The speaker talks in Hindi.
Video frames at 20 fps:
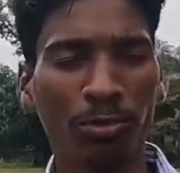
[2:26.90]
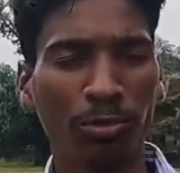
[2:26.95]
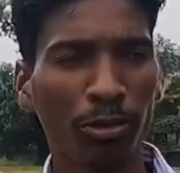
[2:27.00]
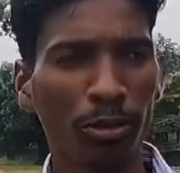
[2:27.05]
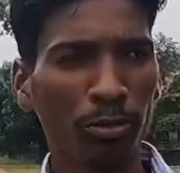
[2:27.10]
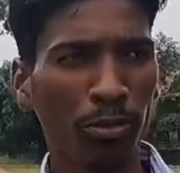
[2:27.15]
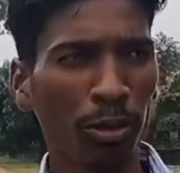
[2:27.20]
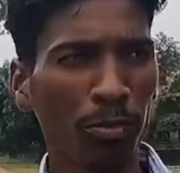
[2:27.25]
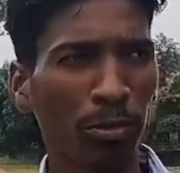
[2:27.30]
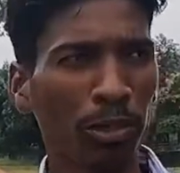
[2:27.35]

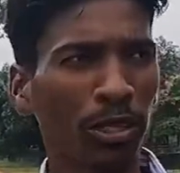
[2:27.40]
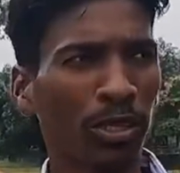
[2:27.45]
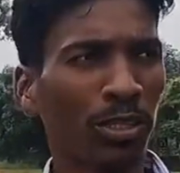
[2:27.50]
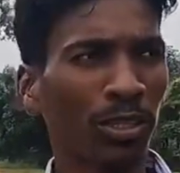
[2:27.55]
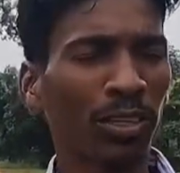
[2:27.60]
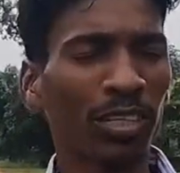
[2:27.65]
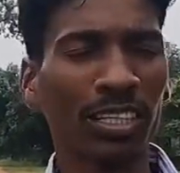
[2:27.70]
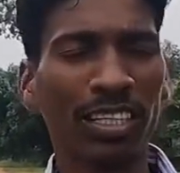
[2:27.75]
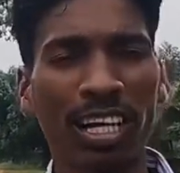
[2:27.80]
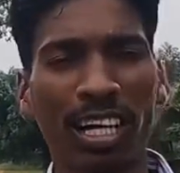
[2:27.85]
फुटबॉल
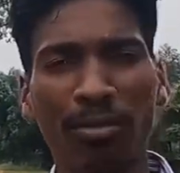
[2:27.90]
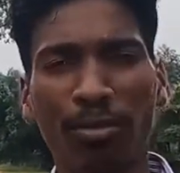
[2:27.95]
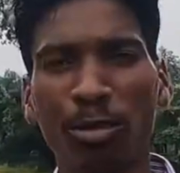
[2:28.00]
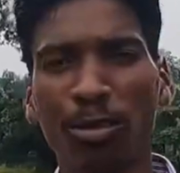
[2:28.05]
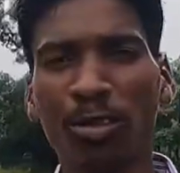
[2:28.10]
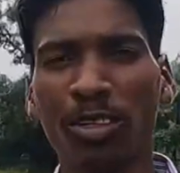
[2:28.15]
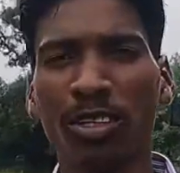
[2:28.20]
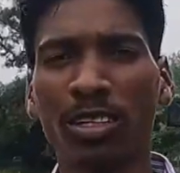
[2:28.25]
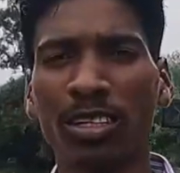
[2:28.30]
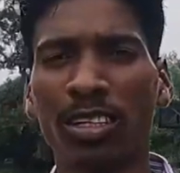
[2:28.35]
प्रतियोगिता हम
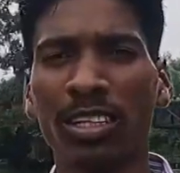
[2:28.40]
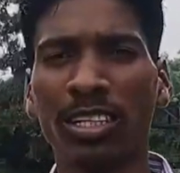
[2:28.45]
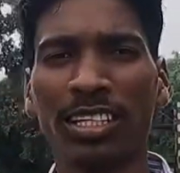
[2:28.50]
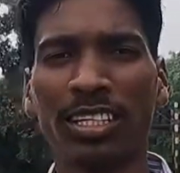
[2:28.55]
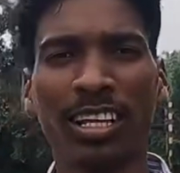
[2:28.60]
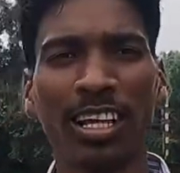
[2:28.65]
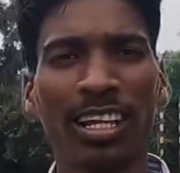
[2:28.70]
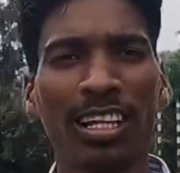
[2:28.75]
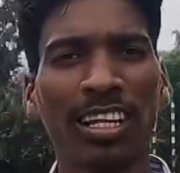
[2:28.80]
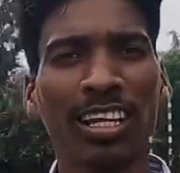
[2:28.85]
लोग
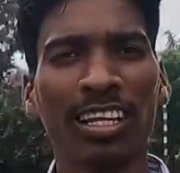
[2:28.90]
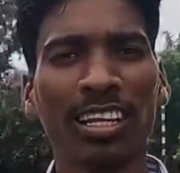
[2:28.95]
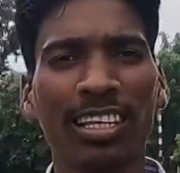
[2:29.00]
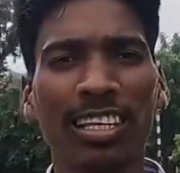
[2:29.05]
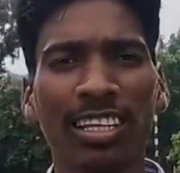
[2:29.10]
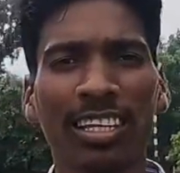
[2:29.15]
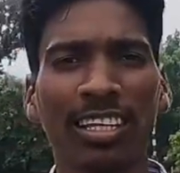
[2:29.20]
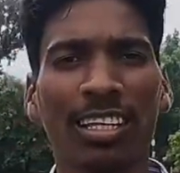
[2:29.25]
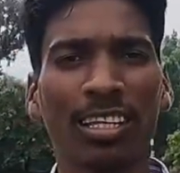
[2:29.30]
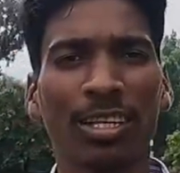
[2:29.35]
निकाले हैं
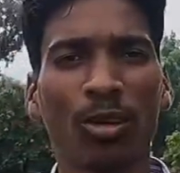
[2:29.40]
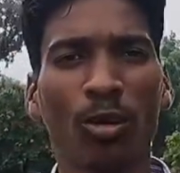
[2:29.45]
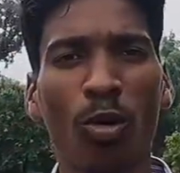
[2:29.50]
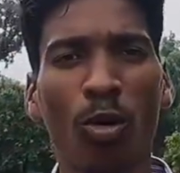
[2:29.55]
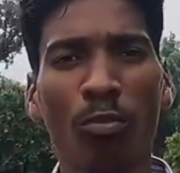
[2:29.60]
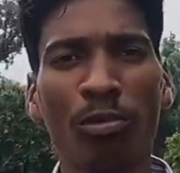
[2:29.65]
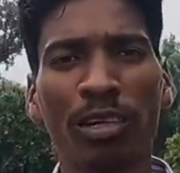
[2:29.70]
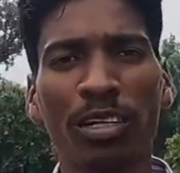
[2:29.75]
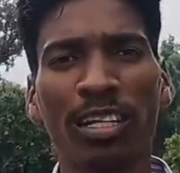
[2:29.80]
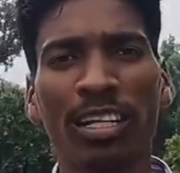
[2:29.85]
ये
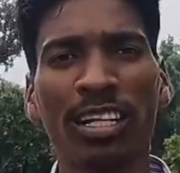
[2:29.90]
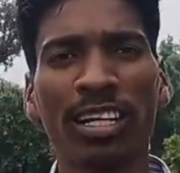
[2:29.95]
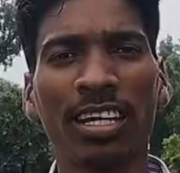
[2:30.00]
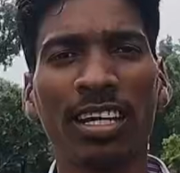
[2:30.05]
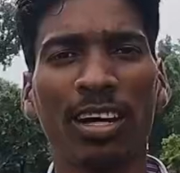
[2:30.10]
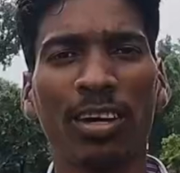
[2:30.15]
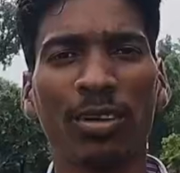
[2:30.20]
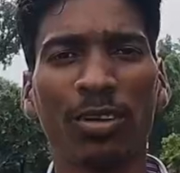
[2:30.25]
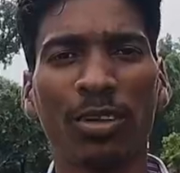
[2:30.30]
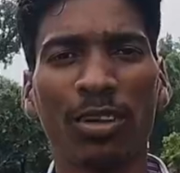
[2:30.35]
ओपन है
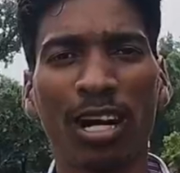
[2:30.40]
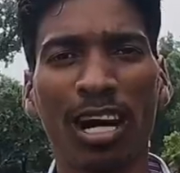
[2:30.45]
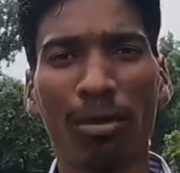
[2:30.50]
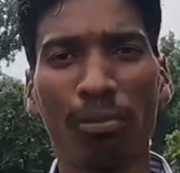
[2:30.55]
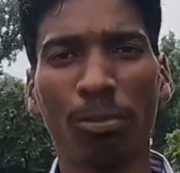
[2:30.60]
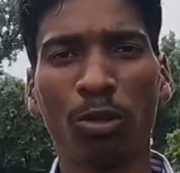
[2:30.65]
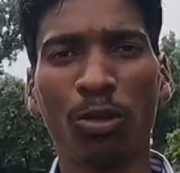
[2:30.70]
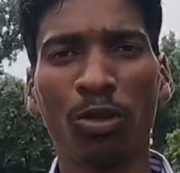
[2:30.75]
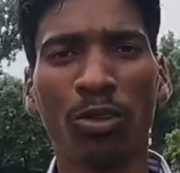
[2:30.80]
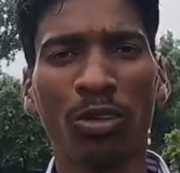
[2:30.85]
और
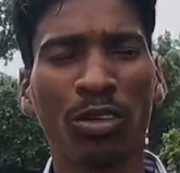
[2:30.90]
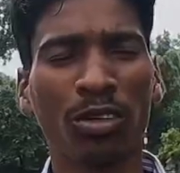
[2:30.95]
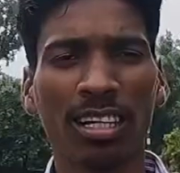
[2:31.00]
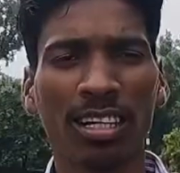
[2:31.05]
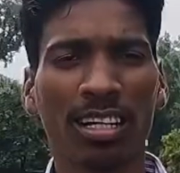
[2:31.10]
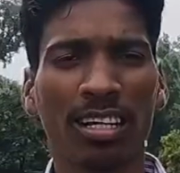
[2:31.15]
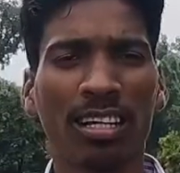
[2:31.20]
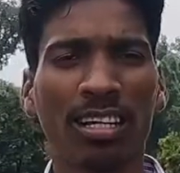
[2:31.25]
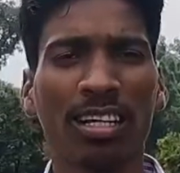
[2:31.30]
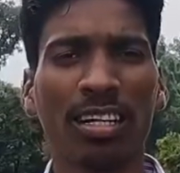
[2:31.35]
आप लोग
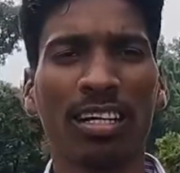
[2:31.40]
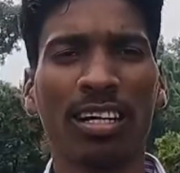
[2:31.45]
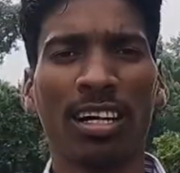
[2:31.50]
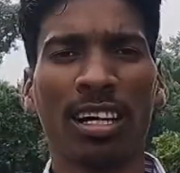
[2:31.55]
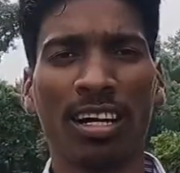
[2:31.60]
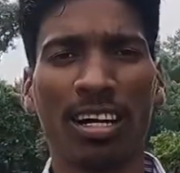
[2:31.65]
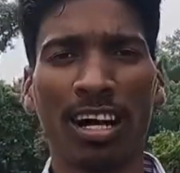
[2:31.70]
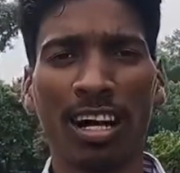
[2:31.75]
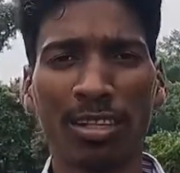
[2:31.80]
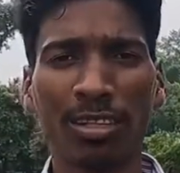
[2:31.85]
का
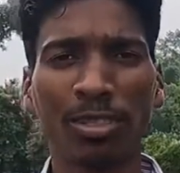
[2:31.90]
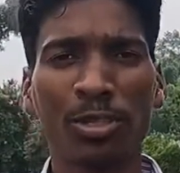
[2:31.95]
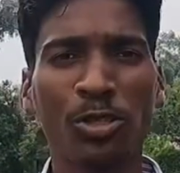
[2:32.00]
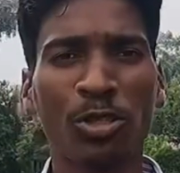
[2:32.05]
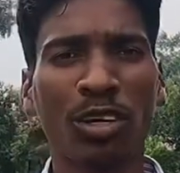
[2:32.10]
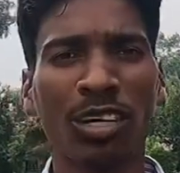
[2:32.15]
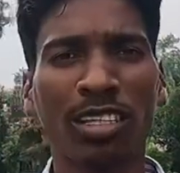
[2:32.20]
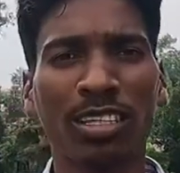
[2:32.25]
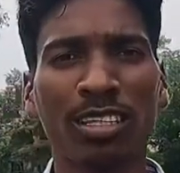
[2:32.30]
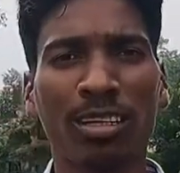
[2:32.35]
हार्दिक
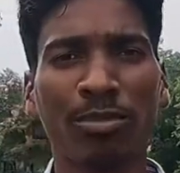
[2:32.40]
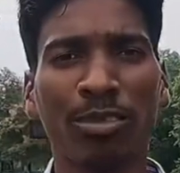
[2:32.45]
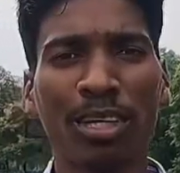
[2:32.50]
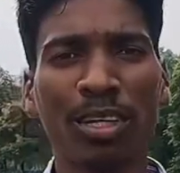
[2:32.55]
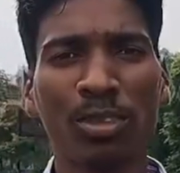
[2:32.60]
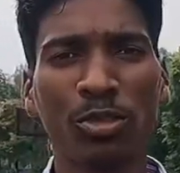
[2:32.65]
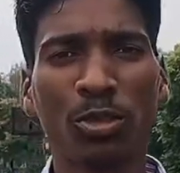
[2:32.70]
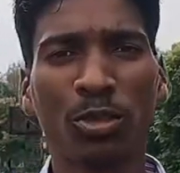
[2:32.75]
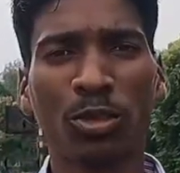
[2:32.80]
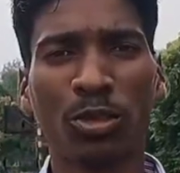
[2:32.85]
स्वागतम
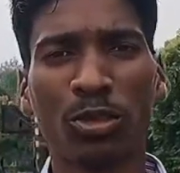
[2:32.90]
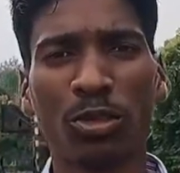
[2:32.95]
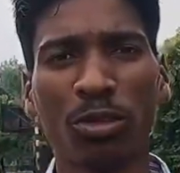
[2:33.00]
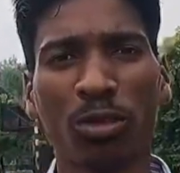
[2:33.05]
है जो